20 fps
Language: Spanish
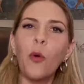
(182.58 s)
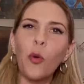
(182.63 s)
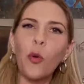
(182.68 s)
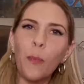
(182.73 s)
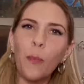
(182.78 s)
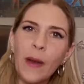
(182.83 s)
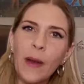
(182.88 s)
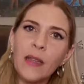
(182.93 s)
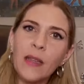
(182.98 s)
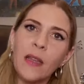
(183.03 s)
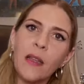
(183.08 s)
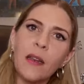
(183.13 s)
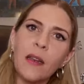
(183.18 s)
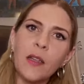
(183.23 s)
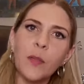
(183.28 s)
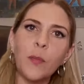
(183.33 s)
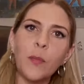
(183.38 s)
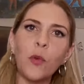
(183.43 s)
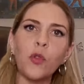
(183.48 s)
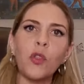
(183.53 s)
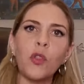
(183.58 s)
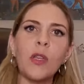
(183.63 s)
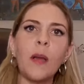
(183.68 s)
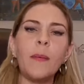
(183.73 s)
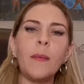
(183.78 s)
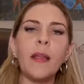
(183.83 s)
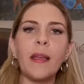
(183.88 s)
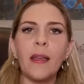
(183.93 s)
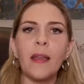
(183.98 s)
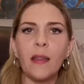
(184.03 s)
por parte del
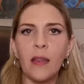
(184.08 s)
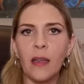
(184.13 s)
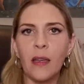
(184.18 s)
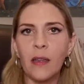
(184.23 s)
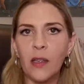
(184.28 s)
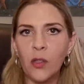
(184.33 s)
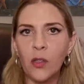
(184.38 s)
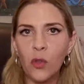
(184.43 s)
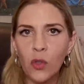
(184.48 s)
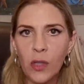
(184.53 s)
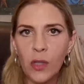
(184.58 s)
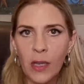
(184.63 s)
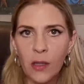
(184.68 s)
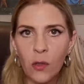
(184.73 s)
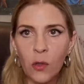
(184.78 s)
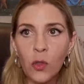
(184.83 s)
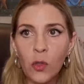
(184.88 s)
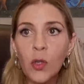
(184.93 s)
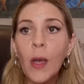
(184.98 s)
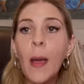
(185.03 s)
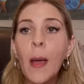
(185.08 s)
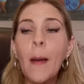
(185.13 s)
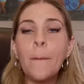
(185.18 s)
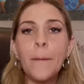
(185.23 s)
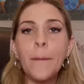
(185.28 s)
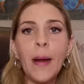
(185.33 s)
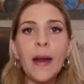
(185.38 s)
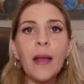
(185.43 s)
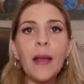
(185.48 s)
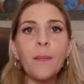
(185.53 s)
responsable que trate esos datos
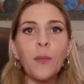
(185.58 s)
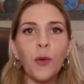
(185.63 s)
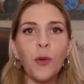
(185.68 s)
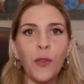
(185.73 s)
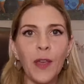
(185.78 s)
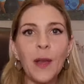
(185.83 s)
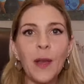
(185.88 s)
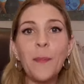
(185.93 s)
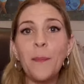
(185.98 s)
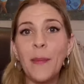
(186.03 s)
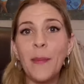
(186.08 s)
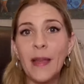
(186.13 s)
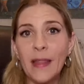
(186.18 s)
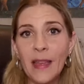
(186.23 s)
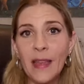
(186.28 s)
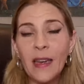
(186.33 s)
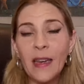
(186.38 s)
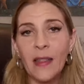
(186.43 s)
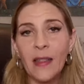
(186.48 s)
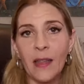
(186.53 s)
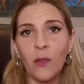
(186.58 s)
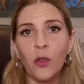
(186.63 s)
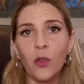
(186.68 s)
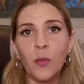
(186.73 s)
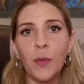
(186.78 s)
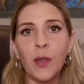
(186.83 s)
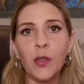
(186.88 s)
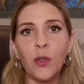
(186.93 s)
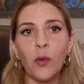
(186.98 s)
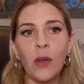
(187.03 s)
para poder pedir
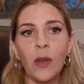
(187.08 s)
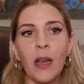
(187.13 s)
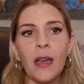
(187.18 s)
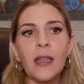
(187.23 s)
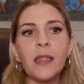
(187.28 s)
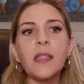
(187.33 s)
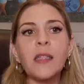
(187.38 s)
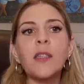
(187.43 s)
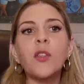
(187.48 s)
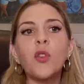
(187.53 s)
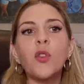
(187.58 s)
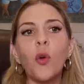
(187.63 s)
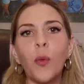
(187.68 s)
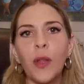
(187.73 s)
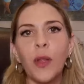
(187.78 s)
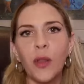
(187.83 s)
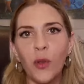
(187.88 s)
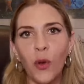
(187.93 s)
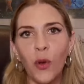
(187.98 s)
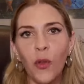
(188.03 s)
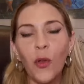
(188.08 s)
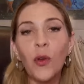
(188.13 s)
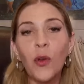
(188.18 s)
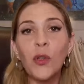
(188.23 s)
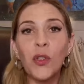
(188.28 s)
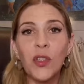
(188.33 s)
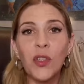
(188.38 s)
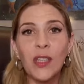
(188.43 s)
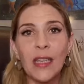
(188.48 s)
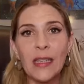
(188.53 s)
datos personales y sobre
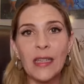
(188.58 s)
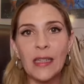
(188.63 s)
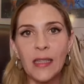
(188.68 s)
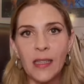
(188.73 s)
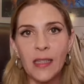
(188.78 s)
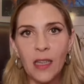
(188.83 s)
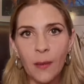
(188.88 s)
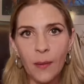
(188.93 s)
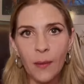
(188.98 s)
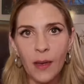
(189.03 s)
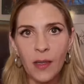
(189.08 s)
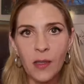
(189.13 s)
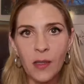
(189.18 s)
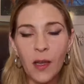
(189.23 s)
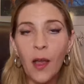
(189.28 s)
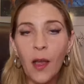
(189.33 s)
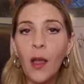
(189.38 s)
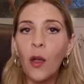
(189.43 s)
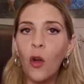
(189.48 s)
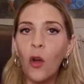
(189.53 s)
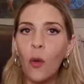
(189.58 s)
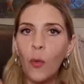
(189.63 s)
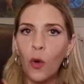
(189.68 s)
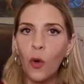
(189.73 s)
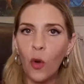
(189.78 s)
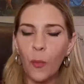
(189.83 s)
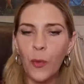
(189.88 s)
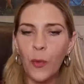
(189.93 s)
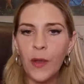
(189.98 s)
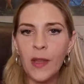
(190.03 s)
todo sensibles,
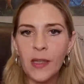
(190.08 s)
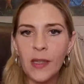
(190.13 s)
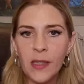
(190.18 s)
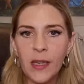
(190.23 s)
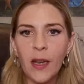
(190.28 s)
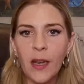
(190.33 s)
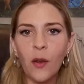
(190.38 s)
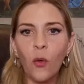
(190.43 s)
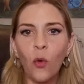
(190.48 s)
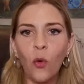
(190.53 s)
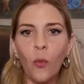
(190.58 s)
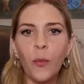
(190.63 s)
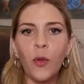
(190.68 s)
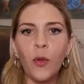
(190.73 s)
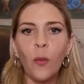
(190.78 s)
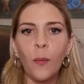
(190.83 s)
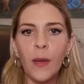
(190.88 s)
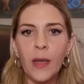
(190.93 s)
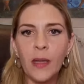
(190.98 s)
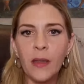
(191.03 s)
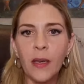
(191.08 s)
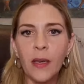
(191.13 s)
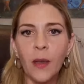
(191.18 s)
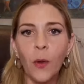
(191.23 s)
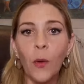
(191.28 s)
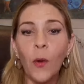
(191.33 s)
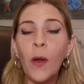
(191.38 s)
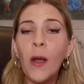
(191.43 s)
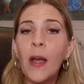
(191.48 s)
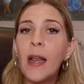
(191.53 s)
como lo puede ser un
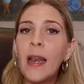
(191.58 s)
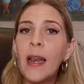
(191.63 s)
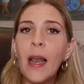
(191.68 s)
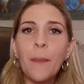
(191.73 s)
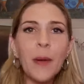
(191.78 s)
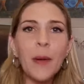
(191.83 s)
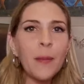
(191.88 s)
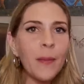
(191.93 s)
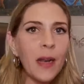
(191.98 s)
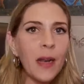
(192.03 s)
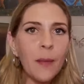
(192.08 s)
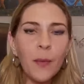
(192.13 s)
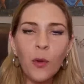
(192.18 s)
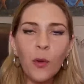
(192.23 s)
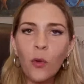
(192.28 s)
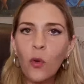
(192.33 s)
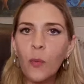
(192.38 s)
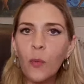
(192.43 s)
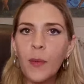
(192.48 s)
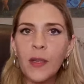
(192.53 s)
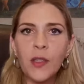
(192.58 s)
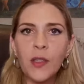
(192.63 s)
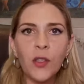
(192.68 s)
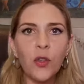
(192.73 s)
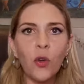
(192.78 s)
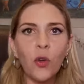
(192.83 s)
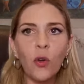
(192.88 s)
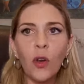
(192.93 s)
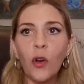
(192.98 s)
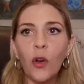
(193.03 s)
biométrico. La primera
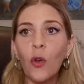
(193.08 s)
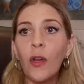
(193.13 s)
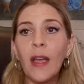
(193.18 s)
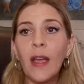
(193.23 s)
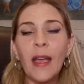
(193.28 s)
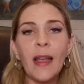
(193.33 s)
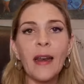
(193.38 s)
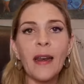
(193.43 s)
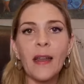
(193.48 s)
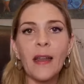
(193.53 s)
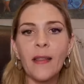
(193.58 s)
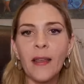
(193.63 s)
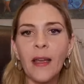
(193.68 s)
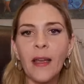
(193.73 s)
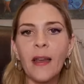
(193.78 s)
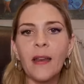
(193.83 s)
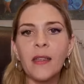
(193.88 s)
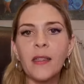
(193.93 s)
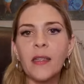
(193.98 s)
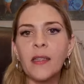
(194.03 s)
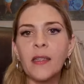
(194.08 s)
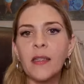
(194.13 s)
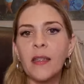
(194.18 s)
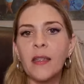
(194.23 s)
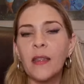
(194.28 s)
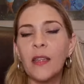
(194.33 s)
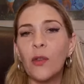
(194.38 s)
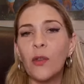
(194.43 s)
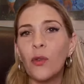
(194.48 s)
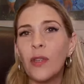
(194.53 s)
preocupación creo que radica en este
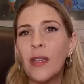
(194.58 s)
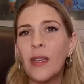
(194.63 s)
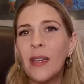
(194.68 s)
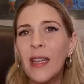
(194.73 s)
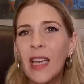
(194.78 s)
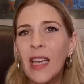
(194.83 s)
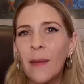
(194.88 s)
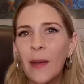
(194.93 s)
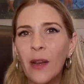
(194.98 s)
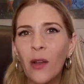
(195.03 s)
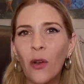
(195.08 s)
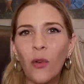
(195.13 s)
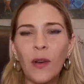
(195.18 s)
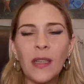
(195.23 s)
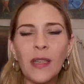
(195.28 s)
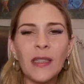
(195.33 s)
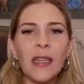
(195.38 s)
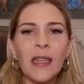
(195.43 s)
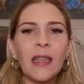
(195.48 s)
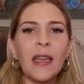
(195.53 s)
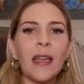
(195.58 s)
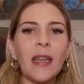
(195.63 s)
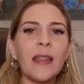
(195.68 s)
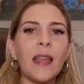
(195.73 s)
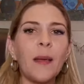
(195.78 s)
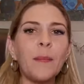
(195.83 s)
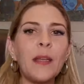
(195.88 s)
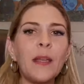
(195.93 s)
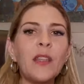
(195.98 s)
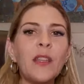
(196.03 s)
sentido, tiene que ver con este
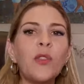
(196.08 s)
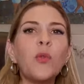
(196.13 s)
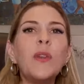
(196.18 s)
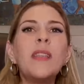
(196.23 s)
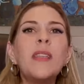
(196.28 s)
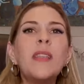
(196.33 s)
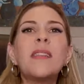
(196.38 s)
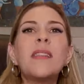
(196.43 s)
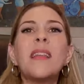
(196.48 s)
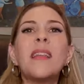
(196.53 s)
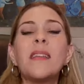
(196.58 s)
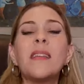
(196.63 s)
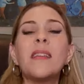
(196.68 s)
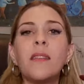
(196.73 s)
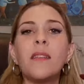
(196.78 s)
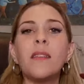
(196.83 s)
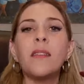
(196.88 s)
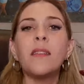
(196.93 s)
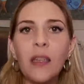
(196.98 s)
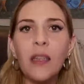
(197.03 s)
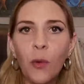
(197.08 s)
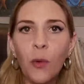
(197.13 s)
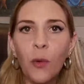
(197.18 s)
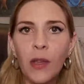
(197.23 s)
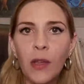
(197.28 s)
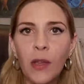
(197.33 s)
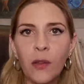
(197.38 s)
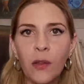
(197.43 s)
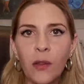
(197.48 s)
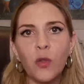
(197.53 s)
tratamiento intensivo
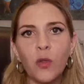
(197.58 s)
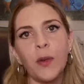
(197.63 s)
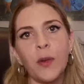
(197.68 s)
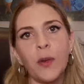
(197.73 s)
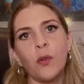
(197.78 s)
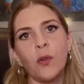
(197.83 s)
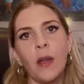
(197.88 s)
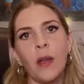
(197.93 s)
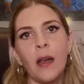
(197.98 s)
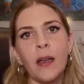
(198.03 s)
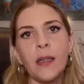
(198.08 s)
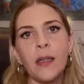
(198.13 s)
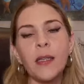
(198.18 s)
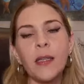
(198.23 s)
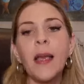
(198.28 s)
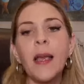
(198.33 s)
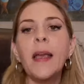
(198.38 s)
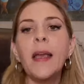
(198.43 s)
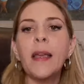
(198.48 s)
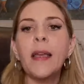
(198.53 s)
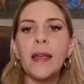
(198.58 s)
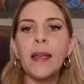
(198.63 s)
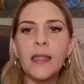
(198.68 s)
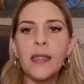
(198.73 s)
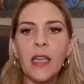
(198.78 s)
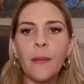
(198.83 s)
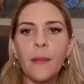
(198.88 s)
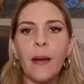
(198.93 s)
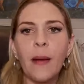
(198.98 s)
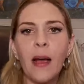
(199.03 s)
de datos personales que
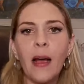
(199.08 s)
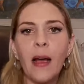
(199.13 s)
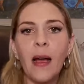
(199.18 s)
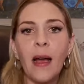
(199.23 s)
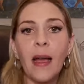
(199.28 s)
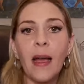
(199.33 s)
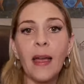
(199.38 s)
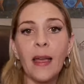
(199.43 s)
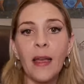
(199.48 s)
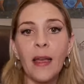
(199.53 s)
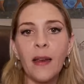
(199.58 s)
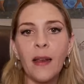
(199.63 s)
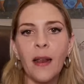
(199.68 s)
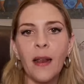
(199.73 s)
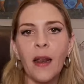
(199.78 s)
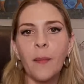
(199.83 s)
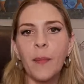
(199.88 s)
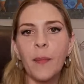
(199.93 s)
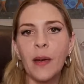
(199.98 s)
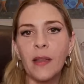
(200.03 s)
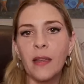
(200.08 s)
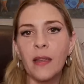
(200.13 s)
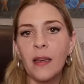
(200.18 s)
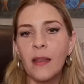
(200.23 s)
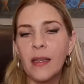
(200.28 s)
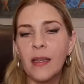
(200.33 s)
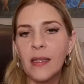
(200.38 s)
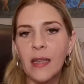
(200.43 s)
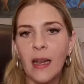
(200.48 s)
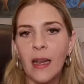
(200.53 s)
se va a generar a
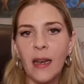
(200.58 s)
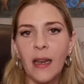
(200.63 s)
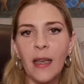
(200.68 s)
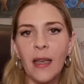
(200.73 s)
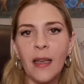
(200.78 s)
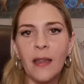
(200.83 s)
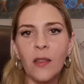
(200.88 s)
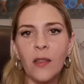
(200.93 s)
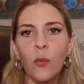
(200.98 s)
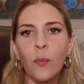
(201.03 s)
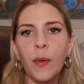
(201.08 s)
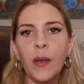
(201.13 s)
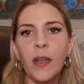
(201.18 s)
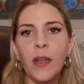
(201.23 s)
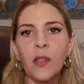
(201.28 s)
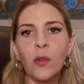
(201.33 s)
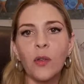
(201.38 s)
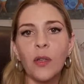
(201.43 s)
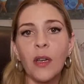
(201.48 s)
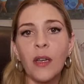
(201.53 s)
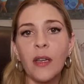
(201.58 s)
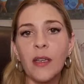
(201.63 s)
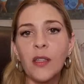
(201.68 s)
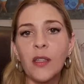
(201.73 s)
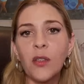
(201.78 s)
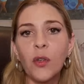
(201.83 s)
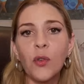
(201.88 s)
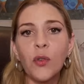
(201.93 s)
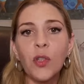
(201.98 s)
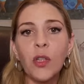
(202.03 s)
partir de esta ley de operación de
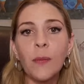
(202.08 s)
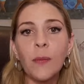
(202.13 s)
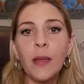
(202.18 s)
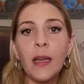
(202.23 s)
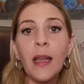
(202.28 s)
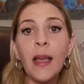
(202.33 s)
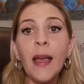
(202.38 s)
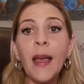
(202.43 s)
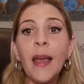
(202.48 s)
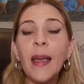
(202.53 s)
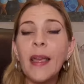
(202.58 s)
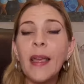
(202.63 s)
registro civil